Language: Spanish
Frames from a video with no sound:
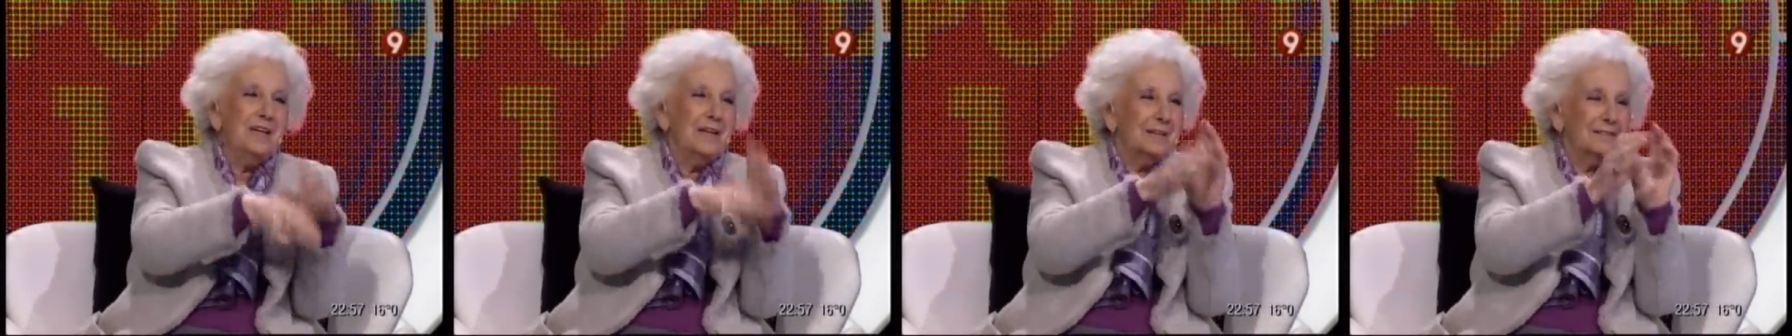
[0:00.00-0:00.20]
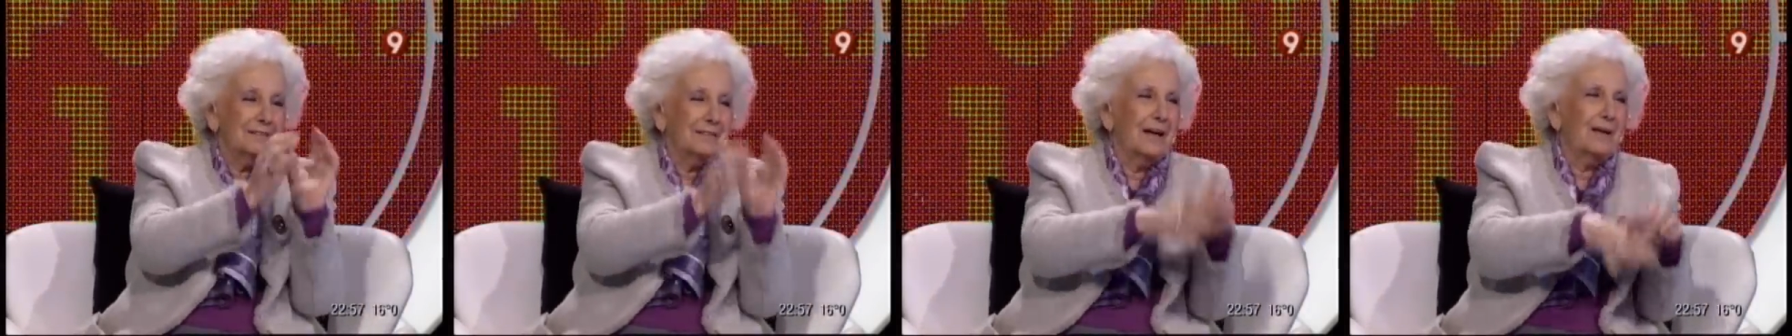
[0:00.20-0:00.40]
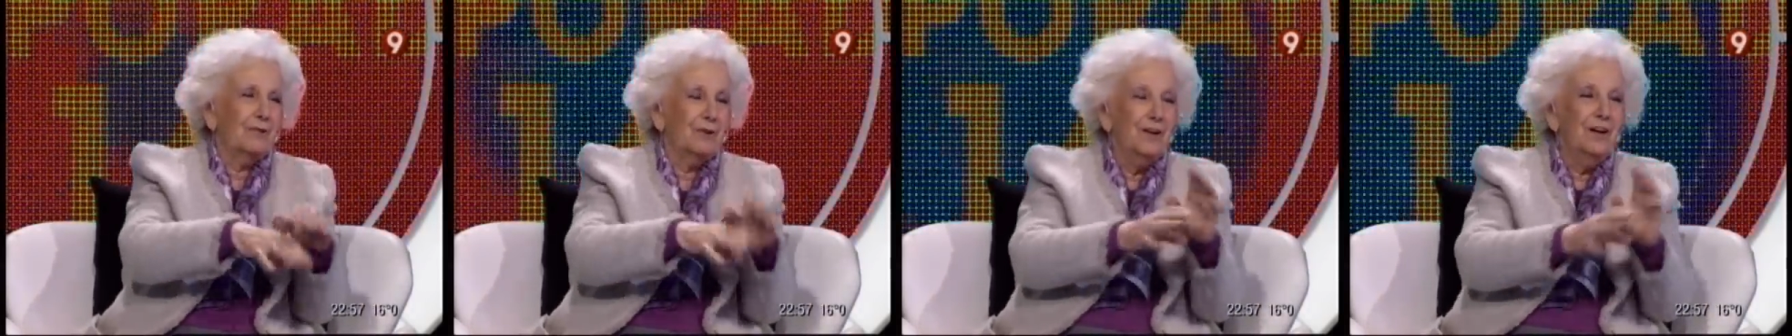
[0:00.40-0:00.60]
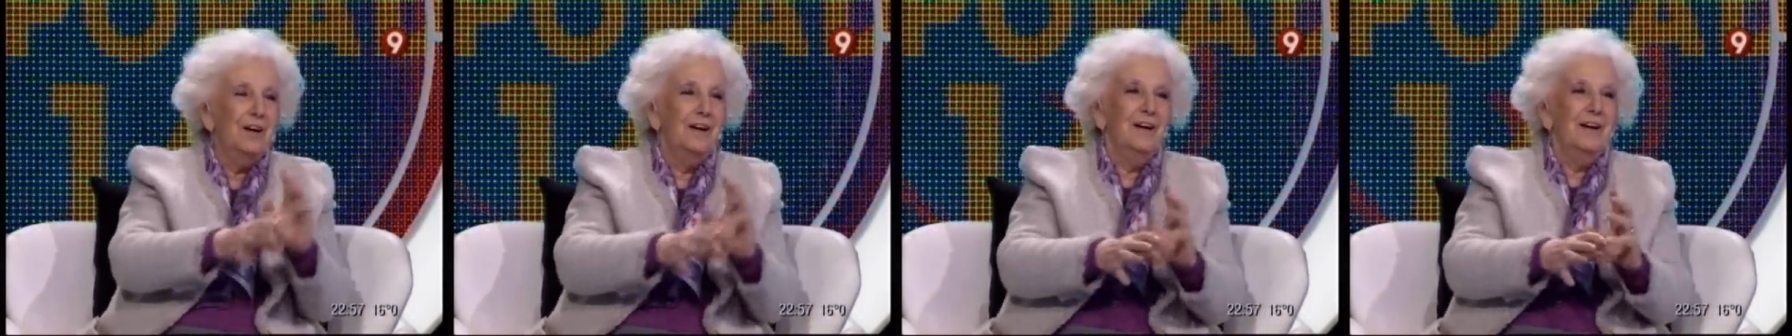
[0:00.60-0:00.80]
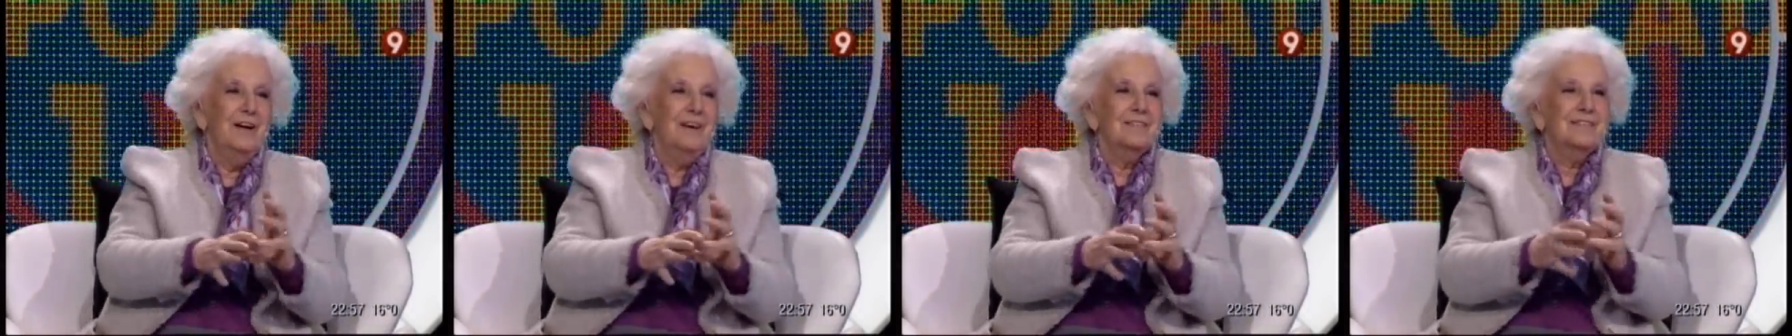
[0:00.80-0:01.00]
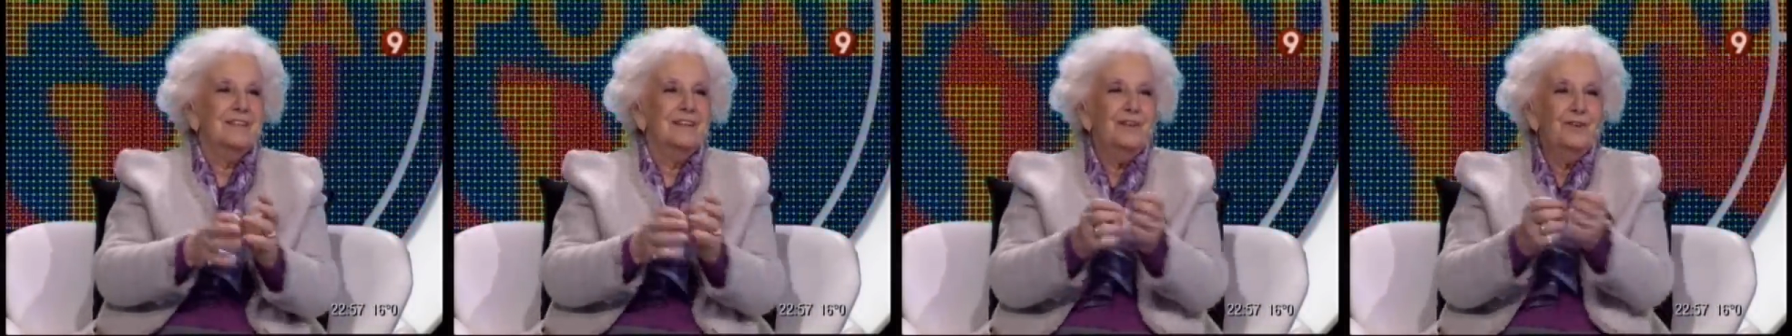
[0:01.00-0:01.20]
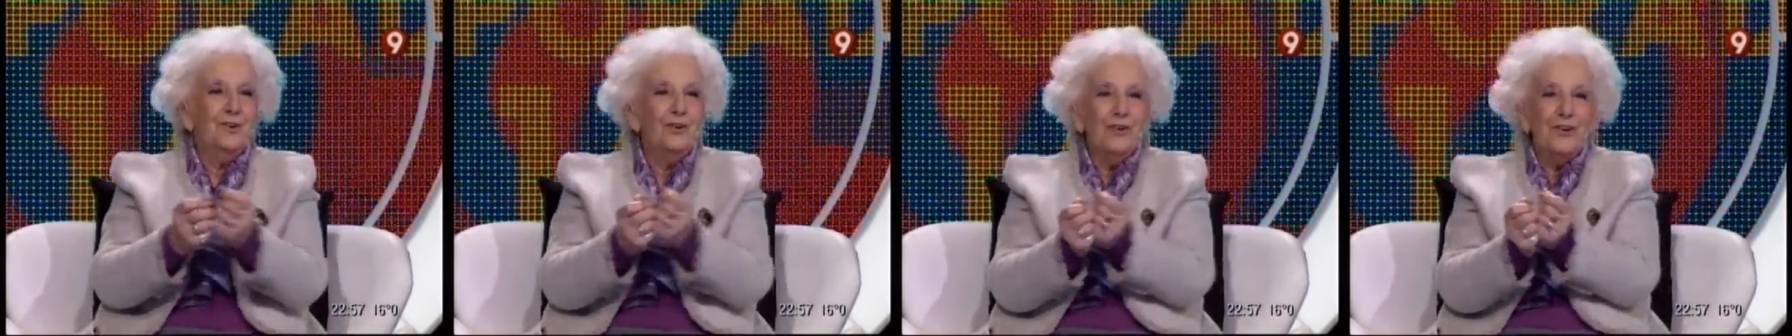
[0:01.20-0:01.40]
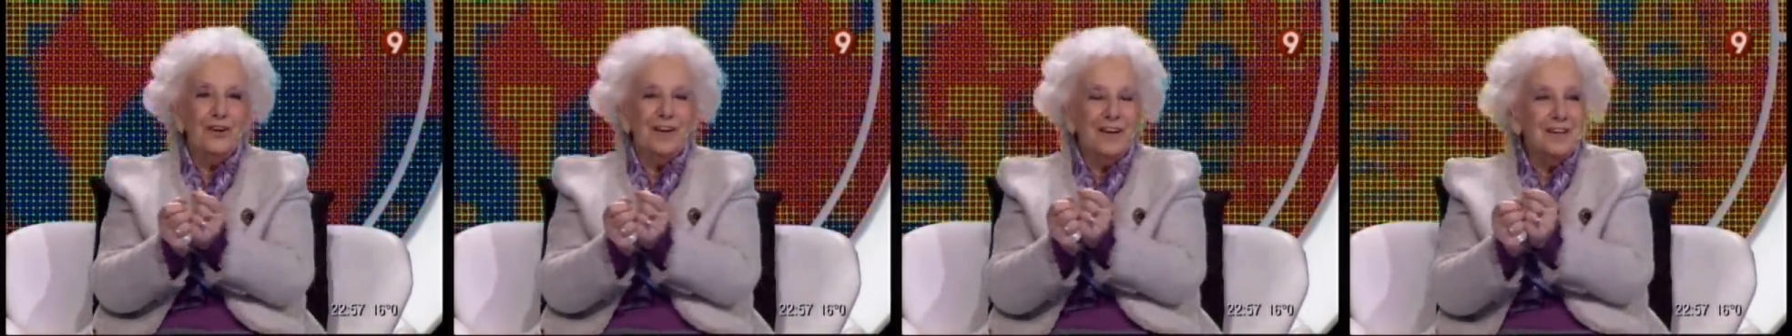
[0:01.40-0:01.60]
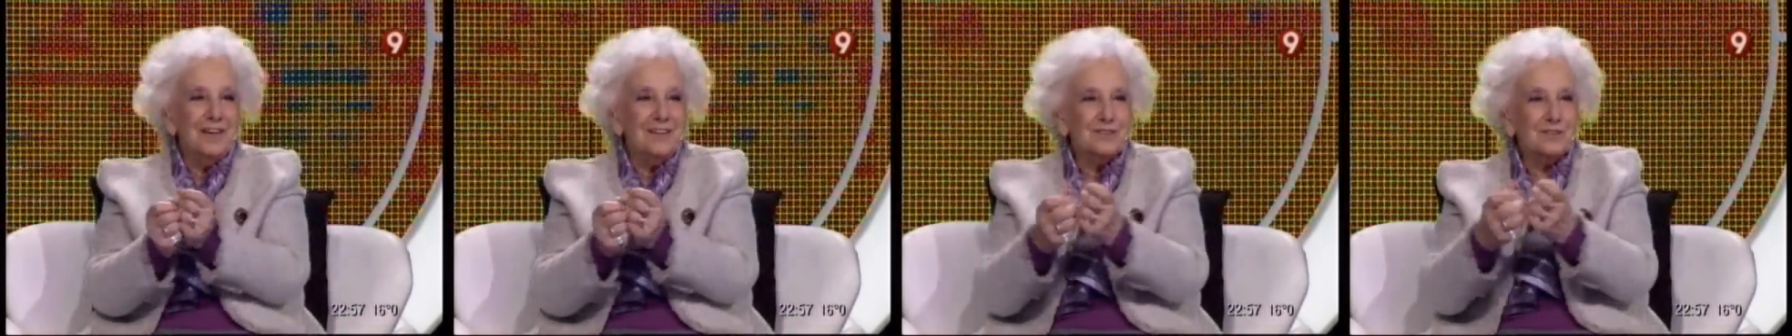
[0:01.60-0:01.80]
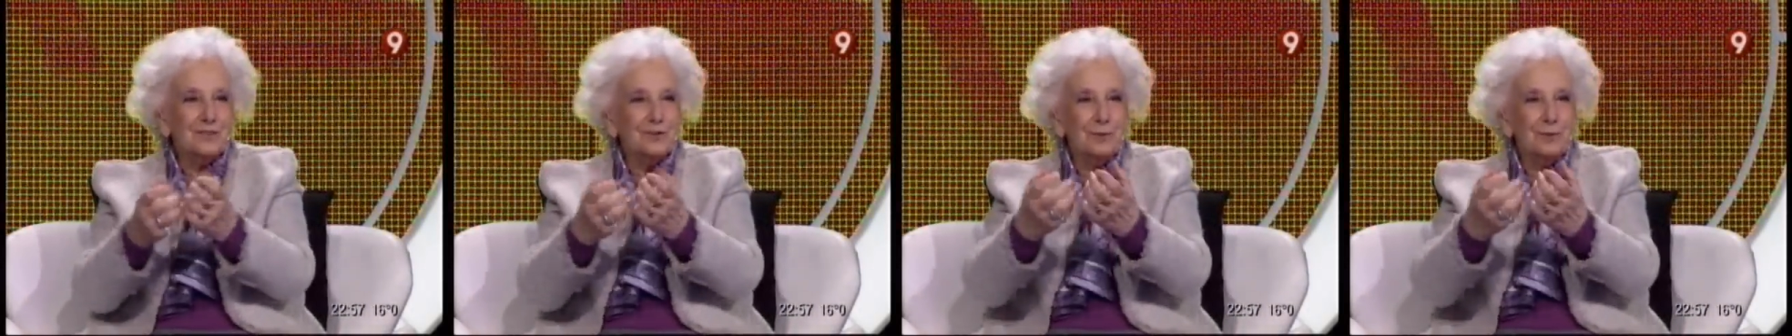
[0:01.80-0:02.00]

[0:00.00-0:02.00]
he estado. Sino eso